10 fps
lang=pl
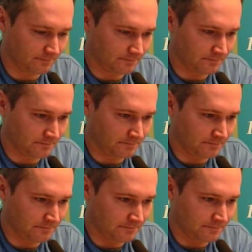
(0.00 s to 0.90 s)
narzeczonej.
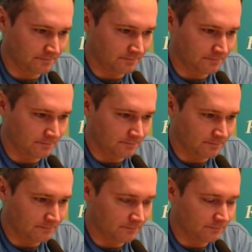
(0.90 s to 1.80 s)
To panu pasuje?
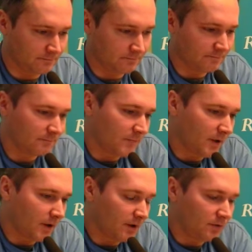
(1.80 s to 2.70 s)

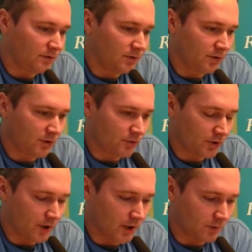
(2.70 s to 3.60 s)
Ja nigdy nie
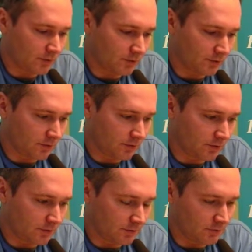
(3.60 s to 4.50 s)
uciekałem od,
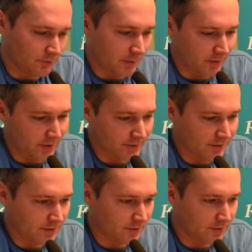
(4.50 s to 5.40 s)
od e,
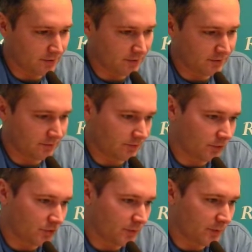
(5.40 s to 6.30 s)
paparazzi.
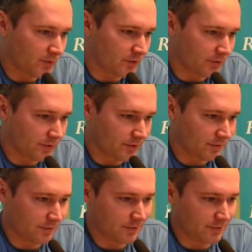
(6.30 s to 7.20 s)
Rozumiem, że to
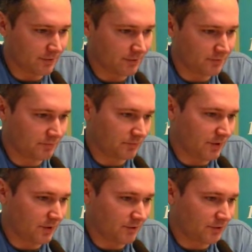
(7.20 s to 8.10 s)
jest e,
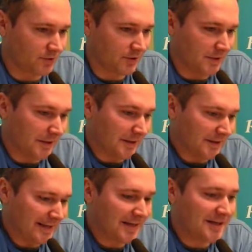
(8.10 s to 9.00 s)
e, czy
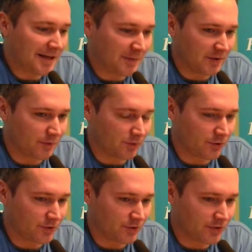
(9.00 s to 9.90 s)
jeden element
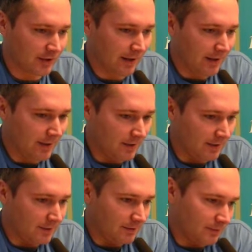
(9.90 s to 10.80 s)
mojego życia.
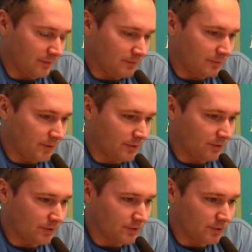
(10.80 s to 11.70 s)
E,
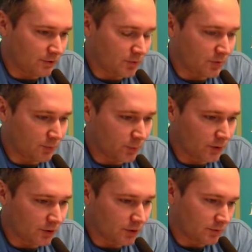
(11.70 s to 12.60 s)
będąc osobą
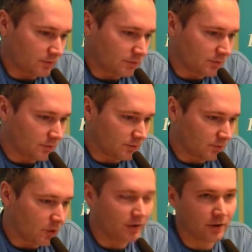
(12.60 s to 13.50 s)
publiczną, e,
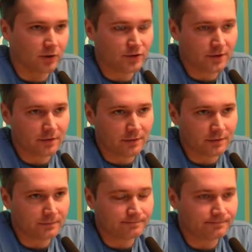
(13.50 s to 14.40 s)
mogę tego
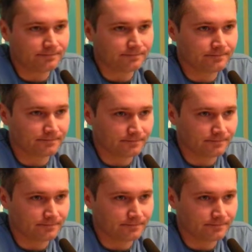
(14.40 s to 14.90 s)
oczekiwać. E, w